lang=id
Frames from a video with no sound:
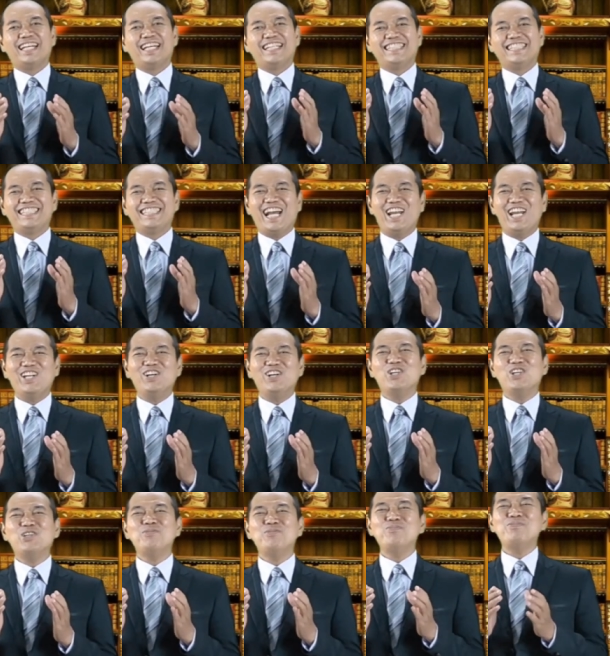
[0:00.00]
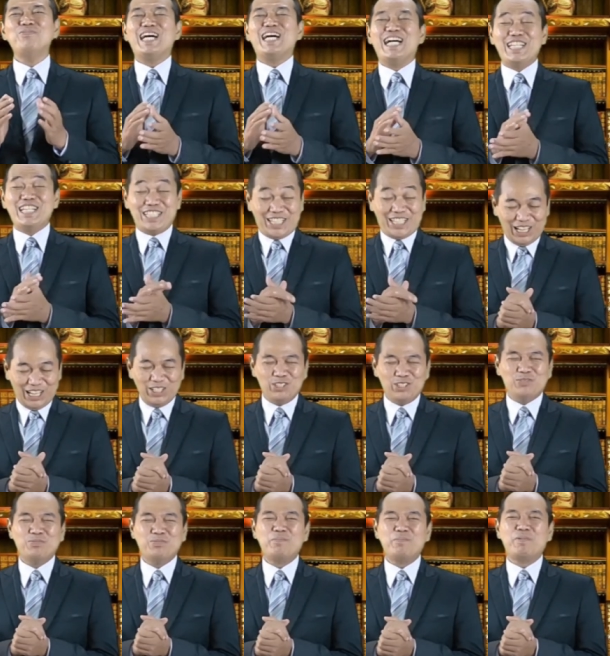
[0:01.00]
Shalom, shalom
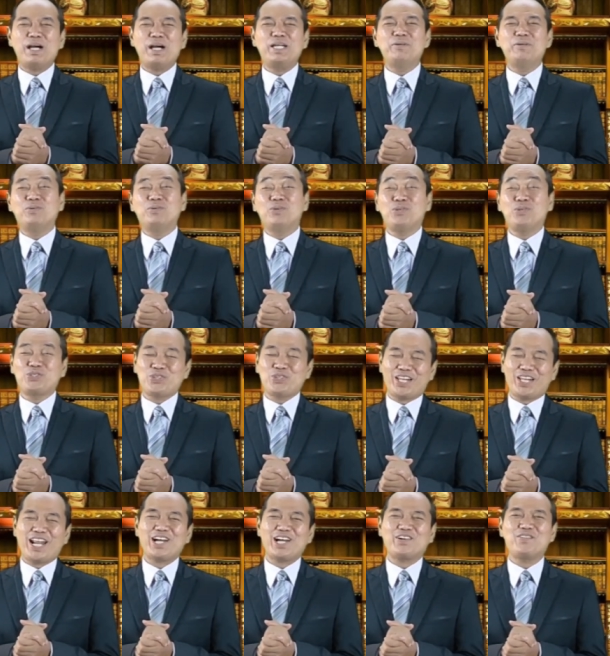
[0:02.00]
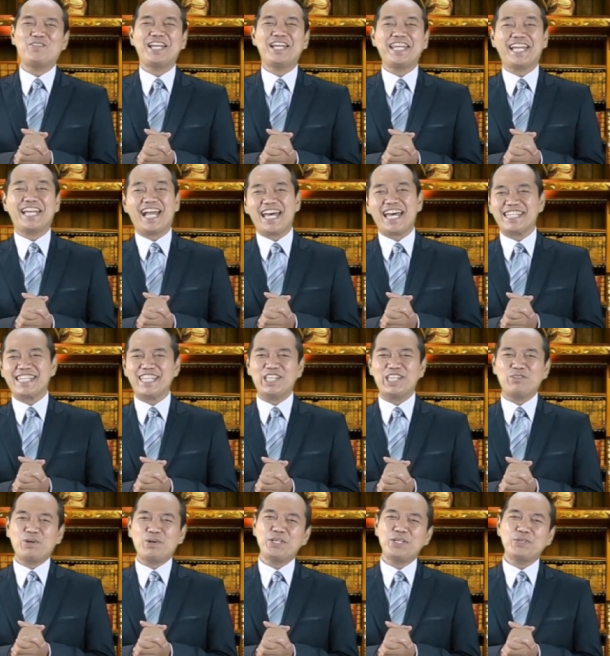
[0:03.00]
Bapak Ibu, saudaraku yang dikasih
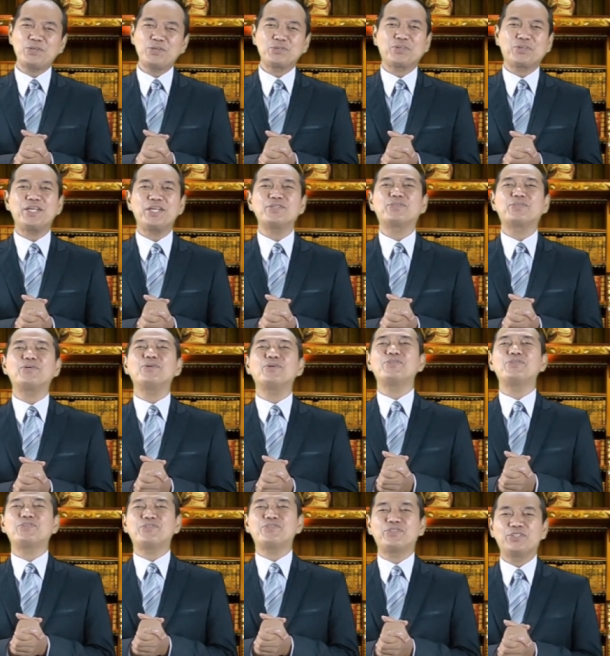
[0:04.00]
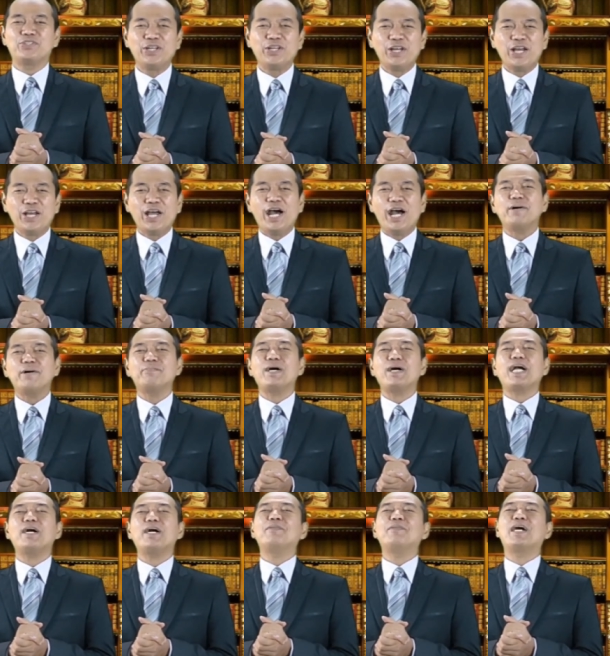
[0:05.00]
Tuhan Yesus Kristus. Apa
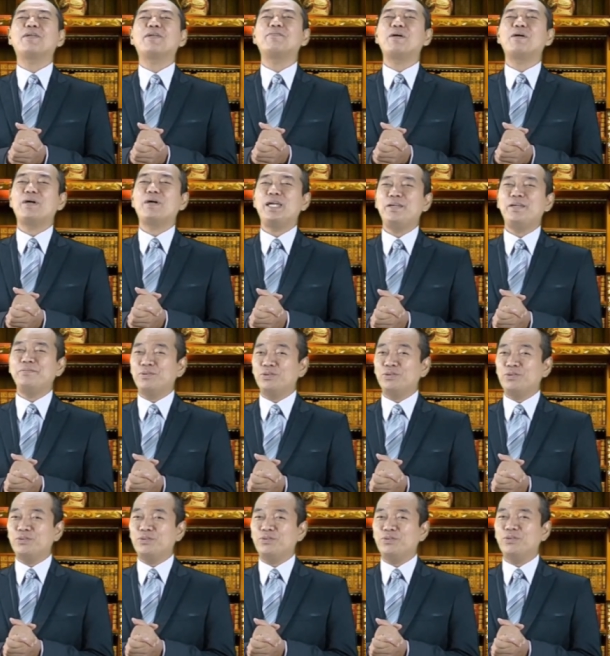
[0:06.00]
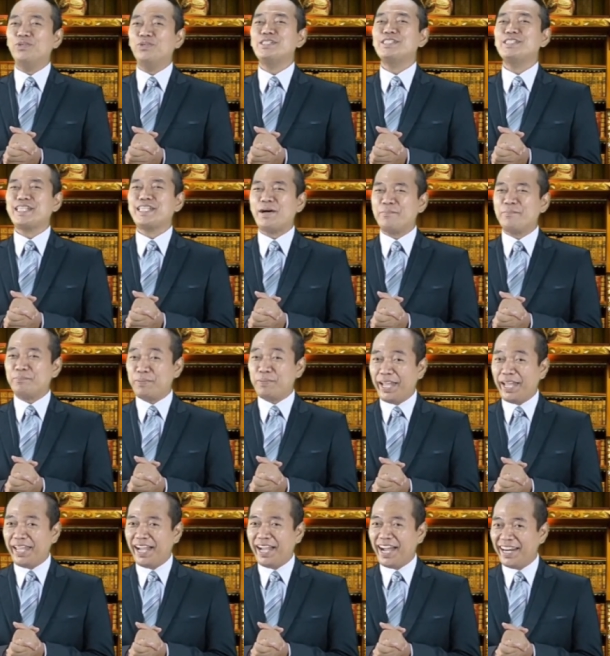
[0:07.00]
kabar Bapak Ibu
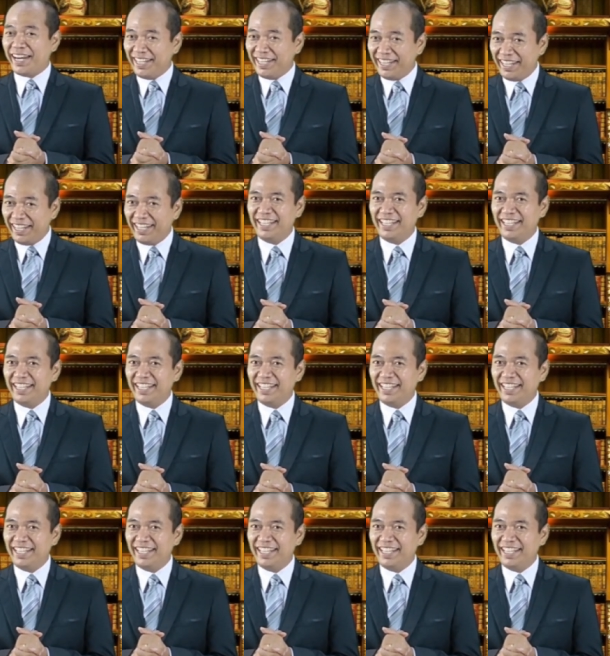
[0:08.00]
sampai hari ini?